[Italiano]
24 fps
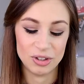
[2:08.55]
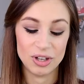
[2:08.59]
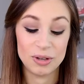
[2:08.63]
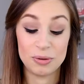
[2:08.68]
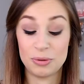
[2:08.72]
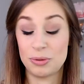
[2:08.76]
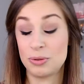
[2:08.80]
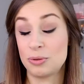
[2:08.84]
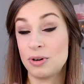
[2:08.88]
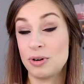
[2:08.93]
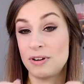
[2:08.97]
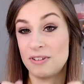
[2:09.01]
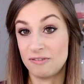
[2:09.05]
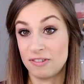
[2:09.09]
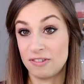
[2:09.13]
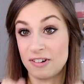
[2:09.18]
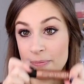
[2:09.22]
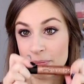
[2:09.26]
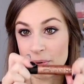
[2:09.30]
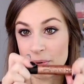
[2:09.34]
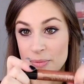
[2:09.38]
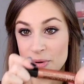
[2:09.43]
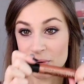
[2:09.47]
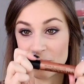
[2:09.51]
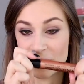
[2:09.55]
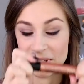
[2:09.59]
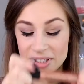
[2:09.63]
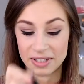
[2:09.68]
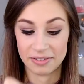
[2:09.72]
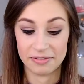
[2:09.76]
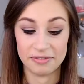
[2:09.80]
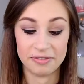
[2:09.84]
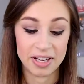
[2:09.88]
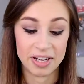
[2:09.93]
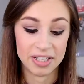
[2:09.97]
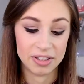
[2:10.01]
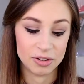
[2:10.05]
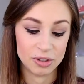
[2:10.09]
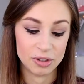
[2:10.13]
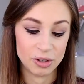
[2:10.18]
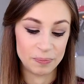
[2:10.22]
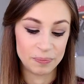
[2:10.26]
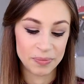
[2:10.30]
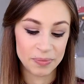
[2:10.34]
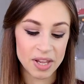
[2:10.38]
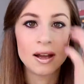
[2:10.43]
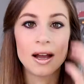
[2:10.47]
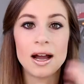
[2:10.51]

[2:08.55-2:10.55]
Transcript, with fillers: e questo qua fa proprio questo effetto.